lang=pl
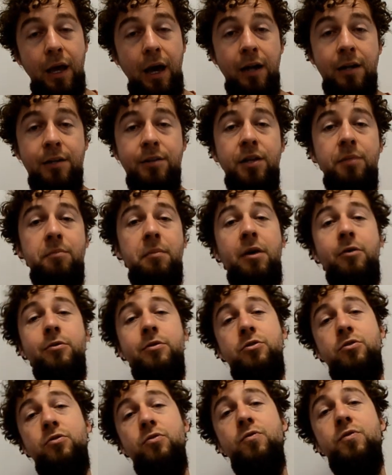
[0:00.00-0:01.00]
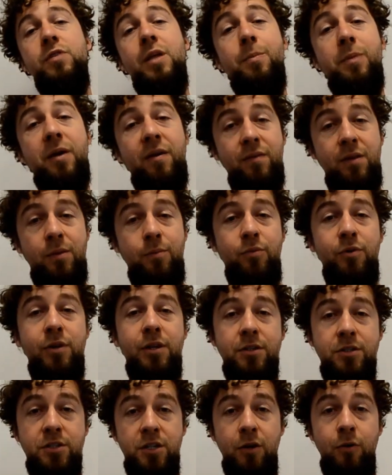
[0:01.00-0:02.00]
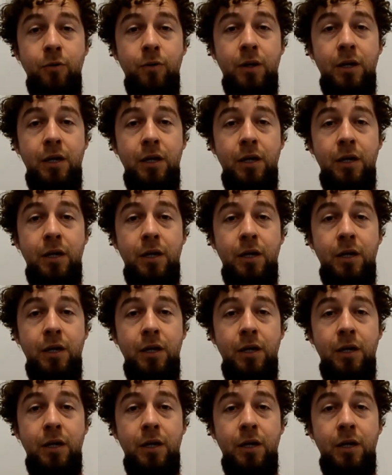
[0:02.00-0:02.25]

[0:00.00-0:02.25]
Ale ten mały żółw naprawdę poleciał.